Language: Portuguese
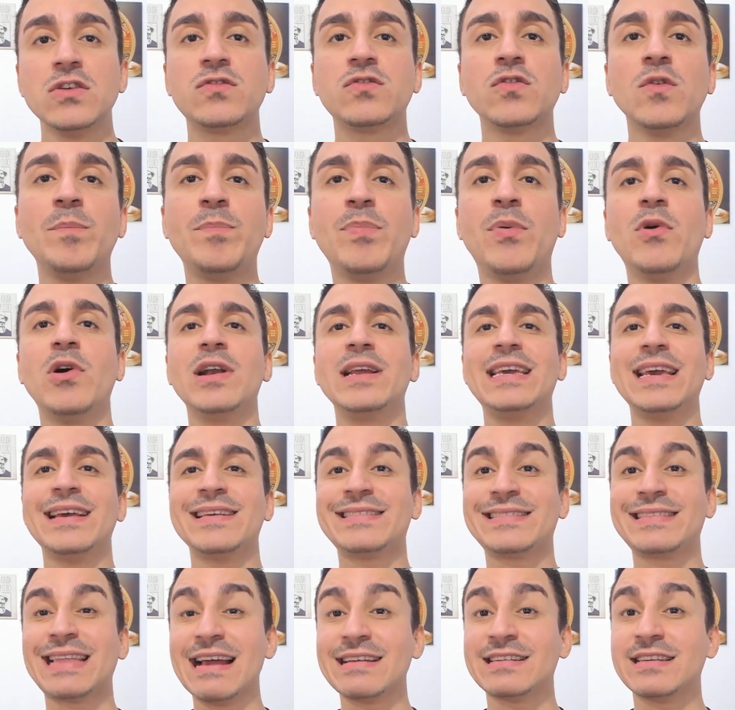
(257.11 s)
supor que
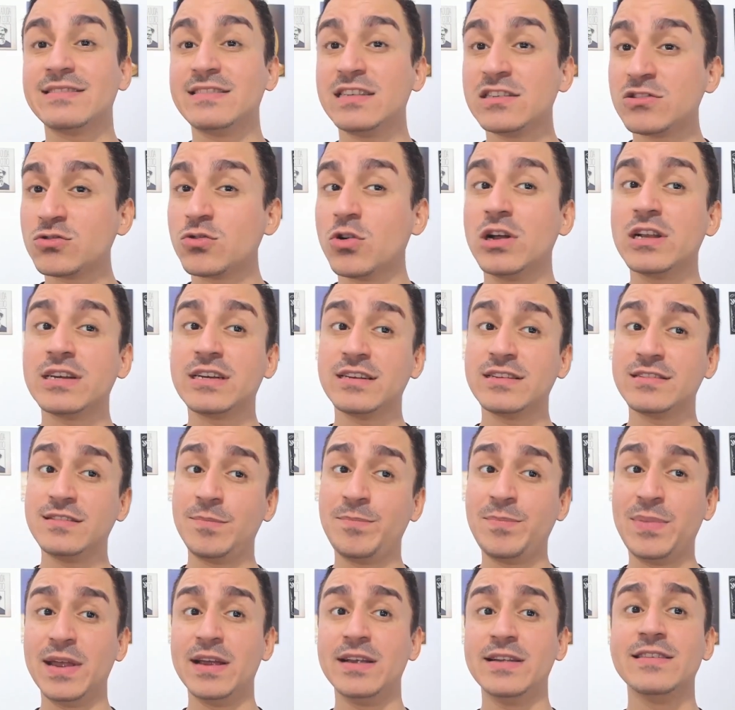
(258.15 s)
as taxas históricas de
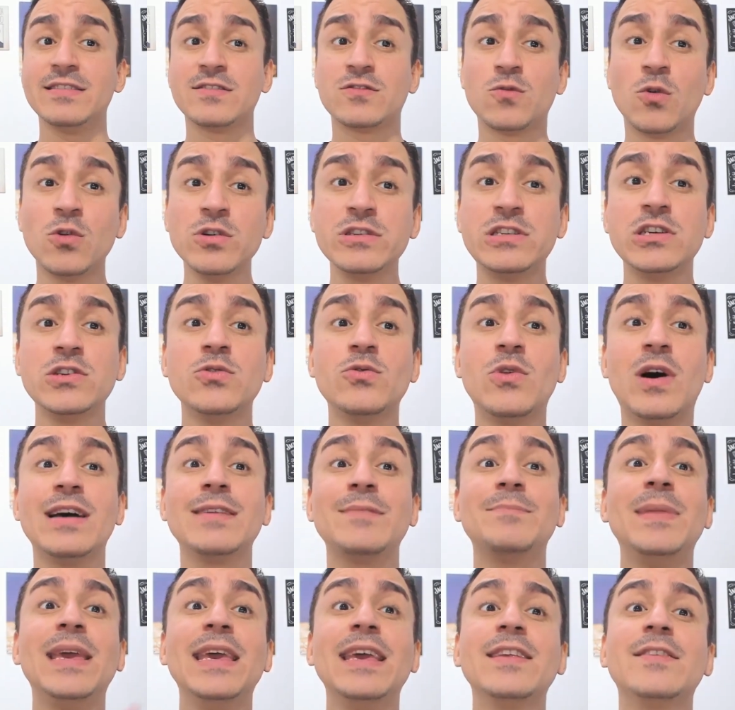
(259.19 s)
perdas continuam
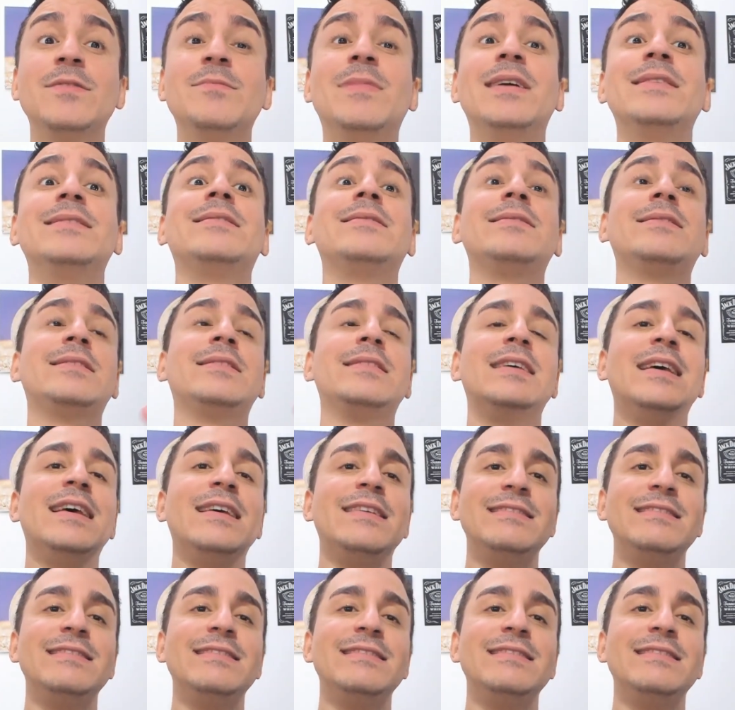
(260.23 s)
as mesmas